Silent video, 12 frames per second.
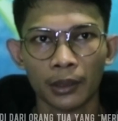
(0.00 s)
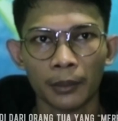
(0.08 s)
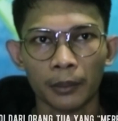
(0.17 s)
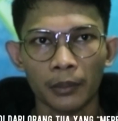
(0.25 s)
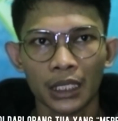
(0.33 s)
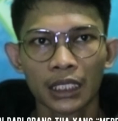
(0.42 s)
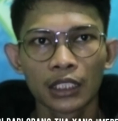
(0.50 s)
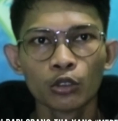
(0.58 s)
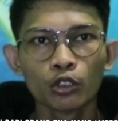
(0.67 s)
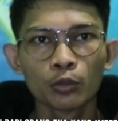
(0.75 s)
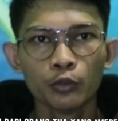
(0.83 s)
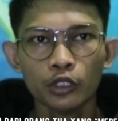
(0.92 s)

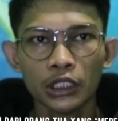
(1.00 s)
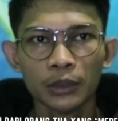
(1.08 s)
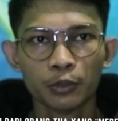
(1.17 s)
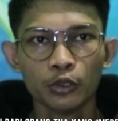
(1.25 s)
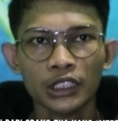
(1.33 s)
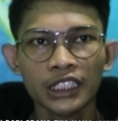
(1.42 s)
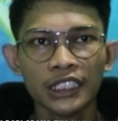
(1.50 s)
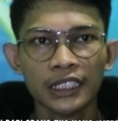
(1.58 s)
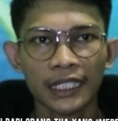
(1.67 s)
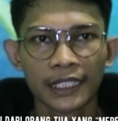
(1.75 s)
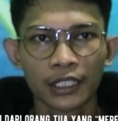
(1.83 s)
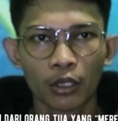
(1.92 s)
Mengeruk pundi-pundi
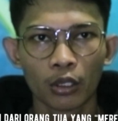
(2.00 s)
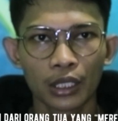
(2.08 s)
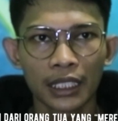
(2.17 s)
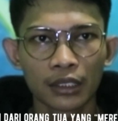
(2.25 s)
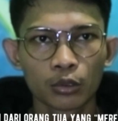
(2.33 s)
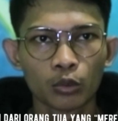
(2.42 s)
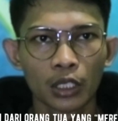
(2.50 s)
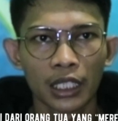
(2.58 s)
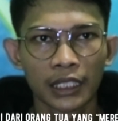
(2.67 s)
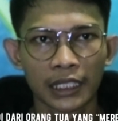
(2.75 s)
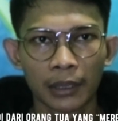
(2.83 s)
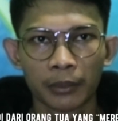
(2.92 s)
dari orang
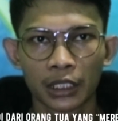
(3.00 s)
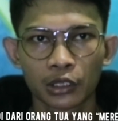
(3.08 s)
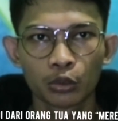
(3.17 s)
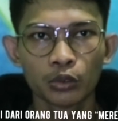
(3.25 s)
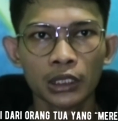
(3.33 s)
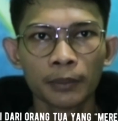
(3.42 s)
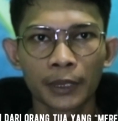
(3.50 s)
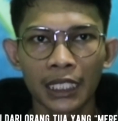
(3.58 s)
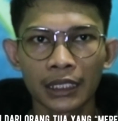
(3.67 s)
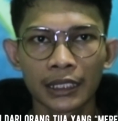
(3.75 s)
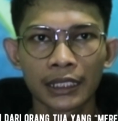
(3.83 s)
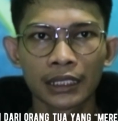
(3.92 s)
tua yang merestui
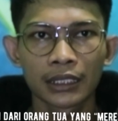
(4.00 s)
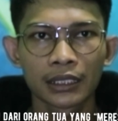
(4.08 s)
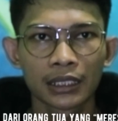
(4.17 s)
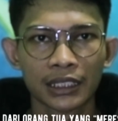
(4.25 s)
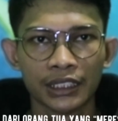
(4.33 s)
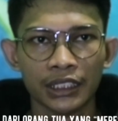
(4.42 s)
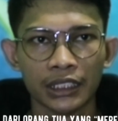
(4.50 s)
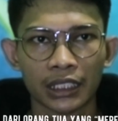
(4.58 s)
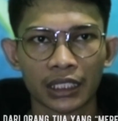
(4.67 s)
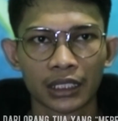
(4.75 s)
praktek kejinya.